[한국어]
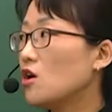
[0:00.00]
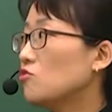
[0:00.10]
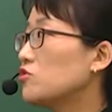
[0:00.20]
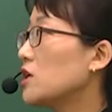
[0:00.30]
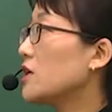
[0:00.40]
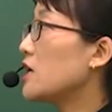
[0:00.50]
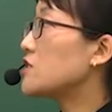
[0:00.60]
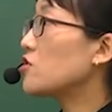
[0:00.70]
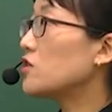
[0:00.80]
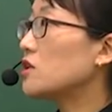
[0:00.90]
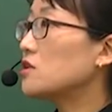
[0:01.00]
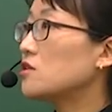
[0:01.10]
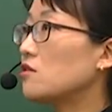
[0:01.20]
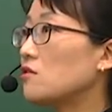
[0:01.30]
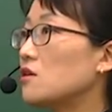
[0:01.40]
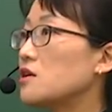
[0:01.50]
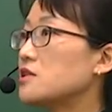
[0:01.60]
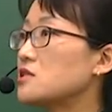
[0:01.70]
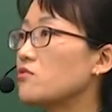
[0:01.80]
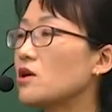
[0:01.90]
우리가 예전에는요.
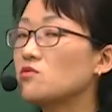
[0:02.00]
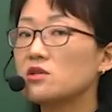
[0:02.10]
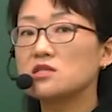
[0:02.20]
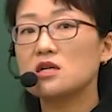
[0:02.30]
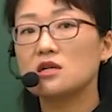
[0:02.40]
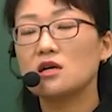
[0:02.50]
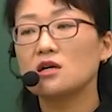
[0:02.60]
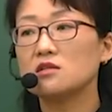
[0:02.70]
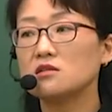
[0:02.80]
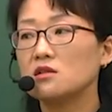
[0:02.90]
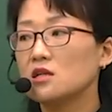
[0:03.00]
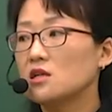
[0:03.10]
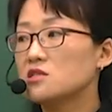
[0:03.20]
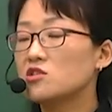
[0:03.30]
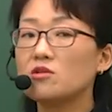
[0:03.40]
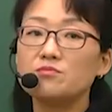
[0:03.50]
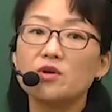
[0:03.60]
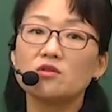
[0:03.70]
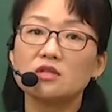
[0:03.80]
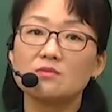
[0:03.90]
사실 화공기사가 한
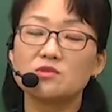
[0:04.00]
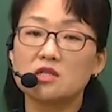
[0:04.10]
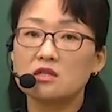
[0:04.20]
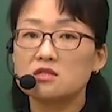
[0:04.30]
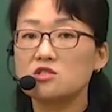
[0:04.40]
천명 남짓,